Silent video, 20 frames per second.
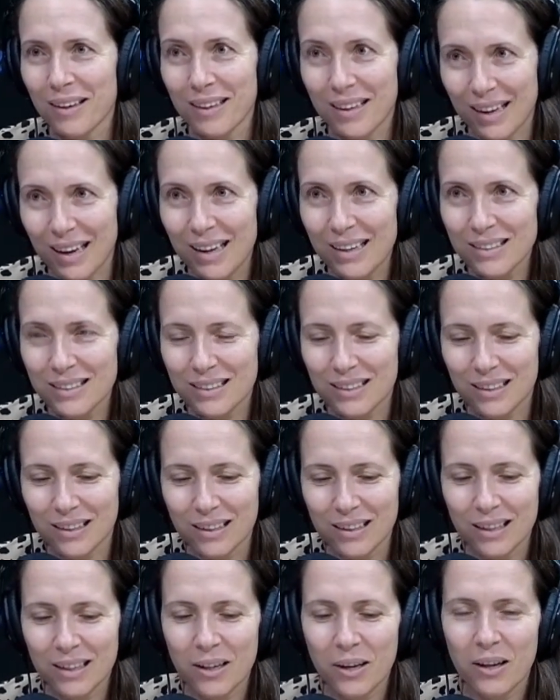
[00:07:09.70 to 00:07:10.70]
em casa,
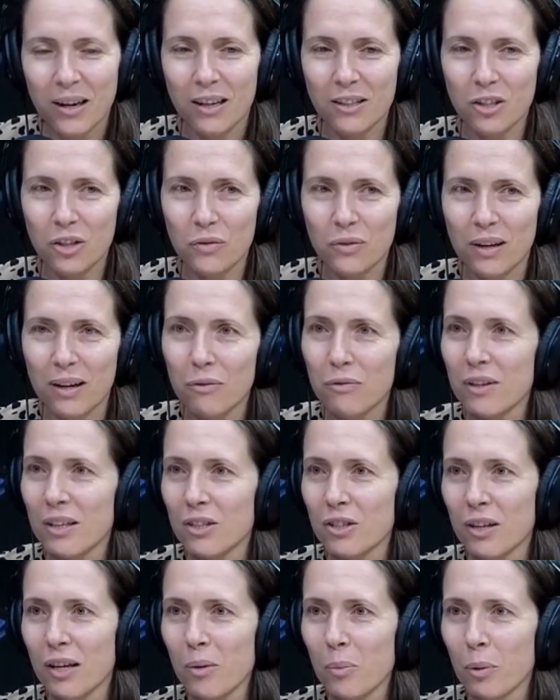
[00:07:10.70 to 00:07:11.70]
a gente fala
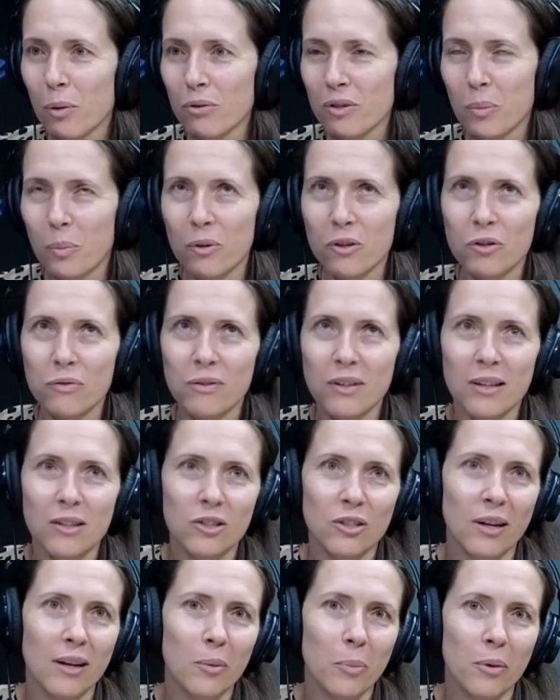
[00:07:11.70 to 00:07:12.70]
viajar é bom, você pode
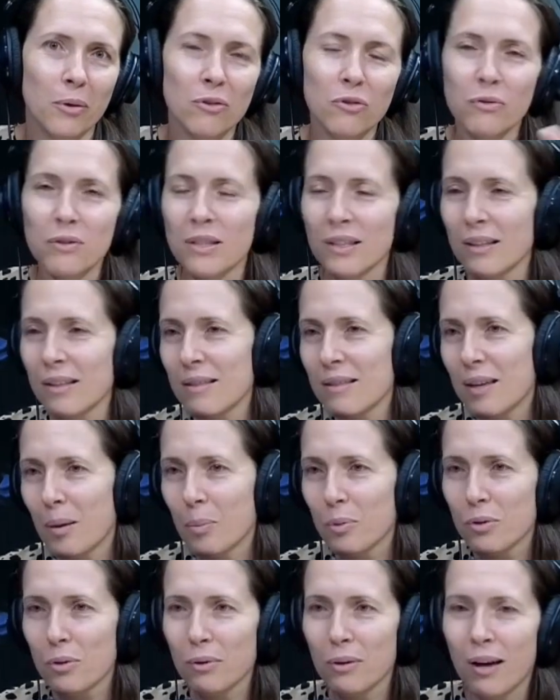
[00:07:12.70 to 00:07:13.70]
viajar e para onde você quiser,
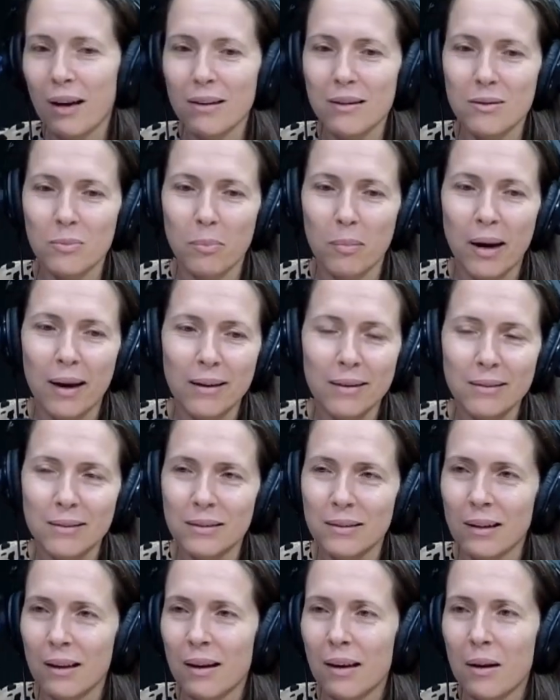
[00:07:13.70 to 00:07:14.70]
para os lugares
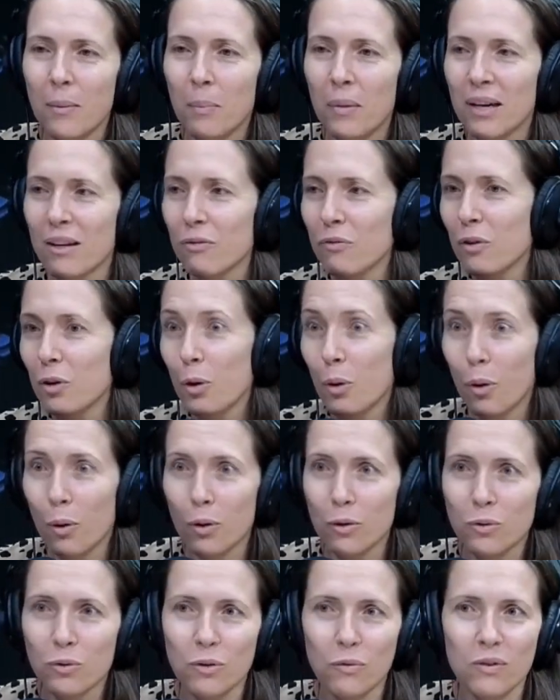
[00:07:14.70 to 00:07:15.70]
mais
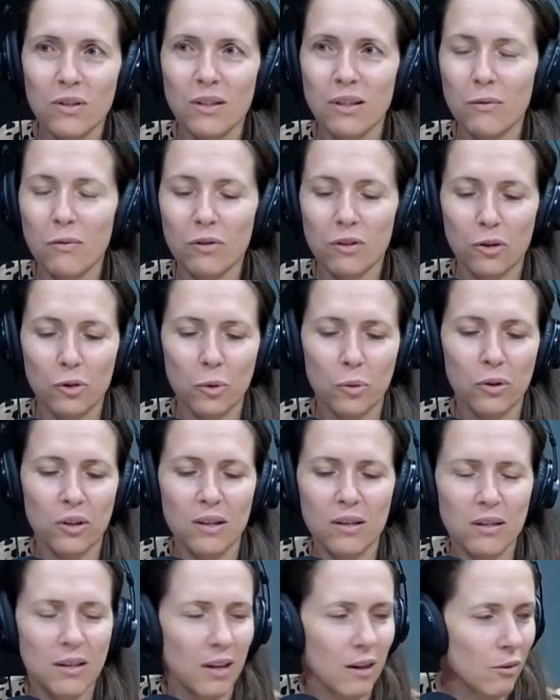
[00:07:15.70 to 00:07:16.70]
maravilhosos que você tem vontade de
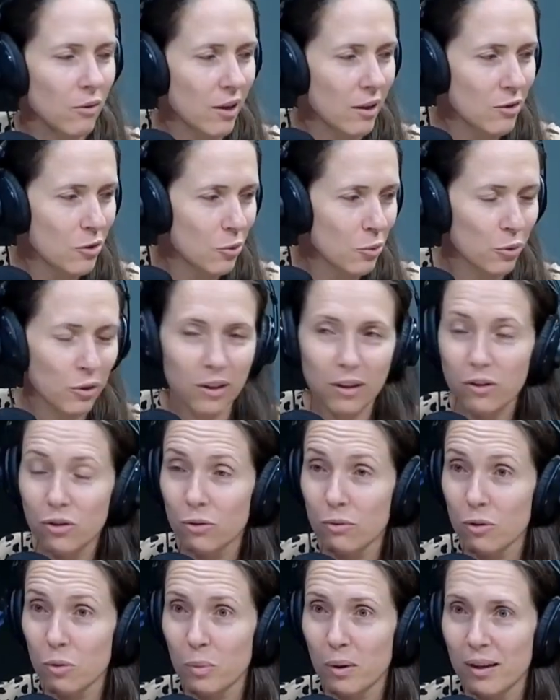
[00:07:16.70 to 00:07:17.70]
conhecer, lugares
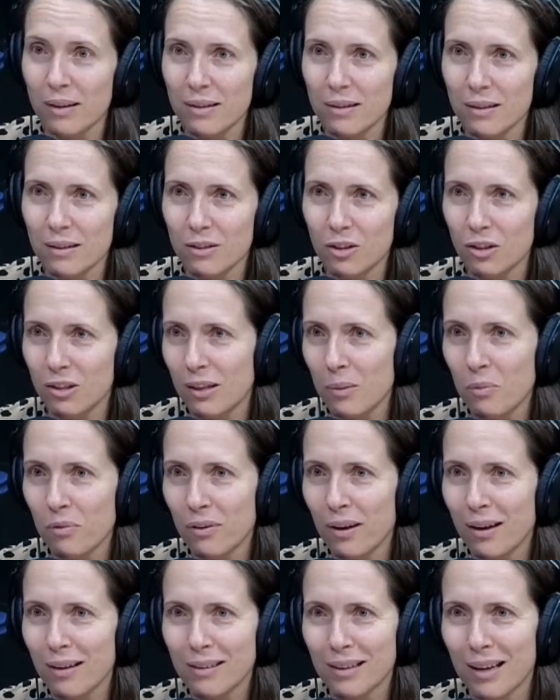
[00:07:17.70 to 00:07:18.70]
turísticos, mas a gente sempre
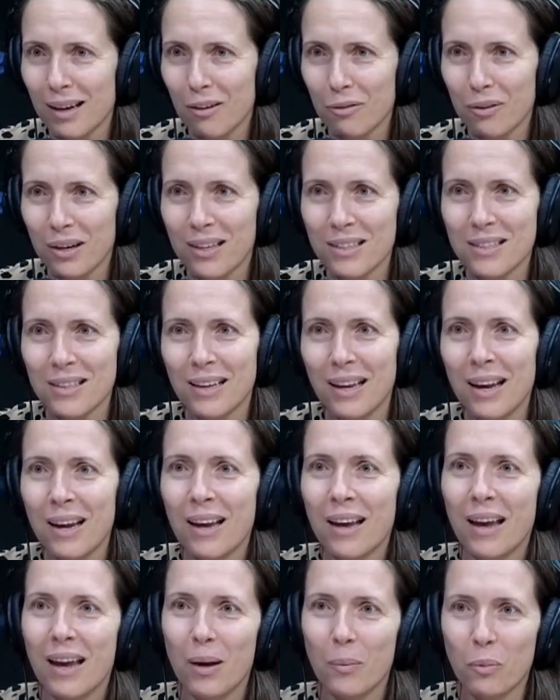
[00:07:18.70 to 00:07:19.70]
fala, tem aquela frase, né?
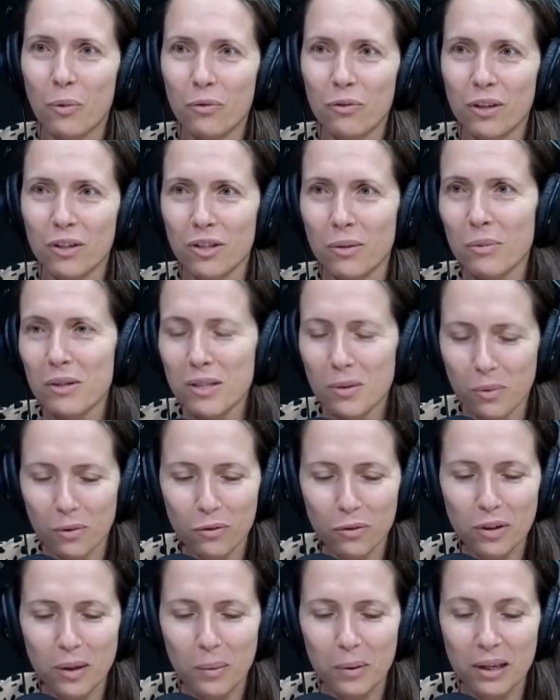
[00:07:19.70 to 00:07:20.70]
É bom viajar, mas é bom
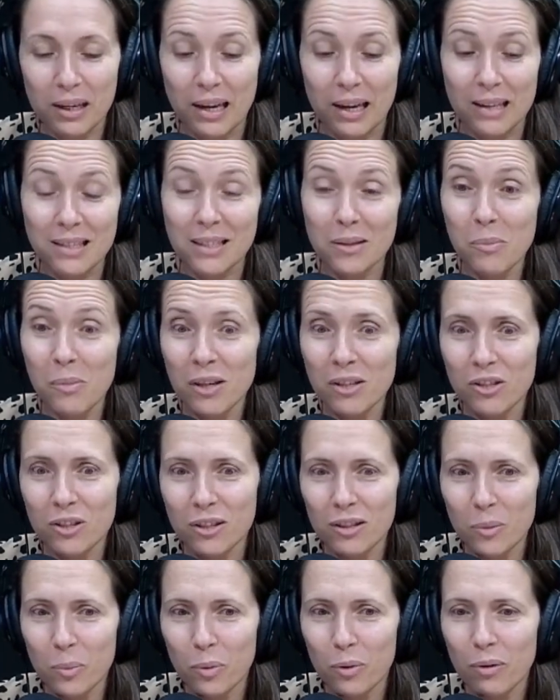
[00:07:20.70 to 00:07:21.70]
voltar para casa.
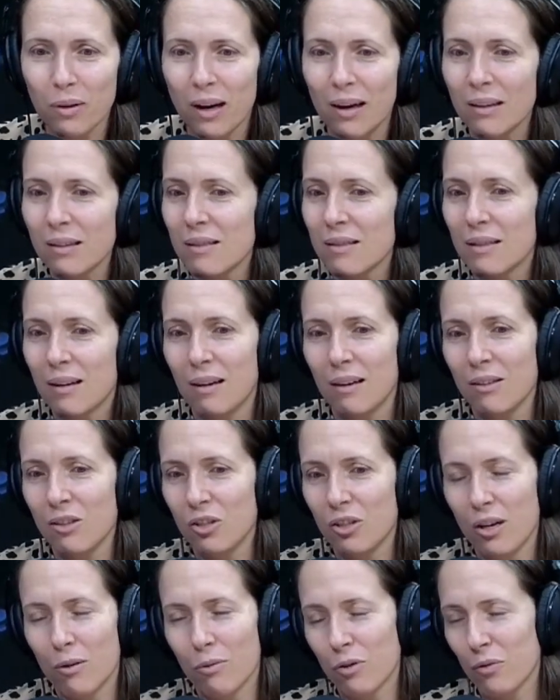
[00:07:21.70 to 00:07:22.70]
Imagina para o lar
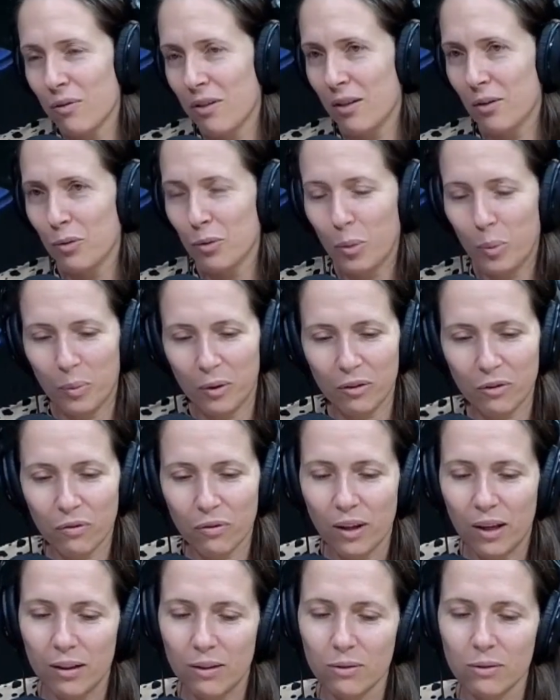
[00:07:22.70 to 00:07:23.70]
celestial onde vai ser é tudo
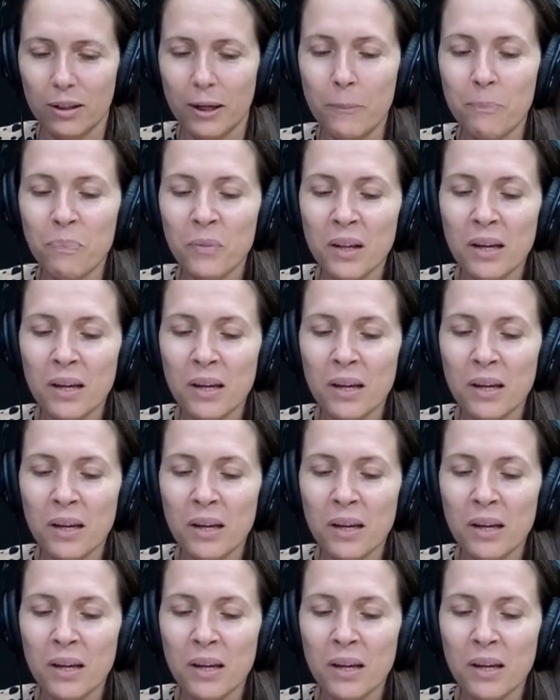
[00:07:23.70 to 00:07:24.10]
perfeito, né?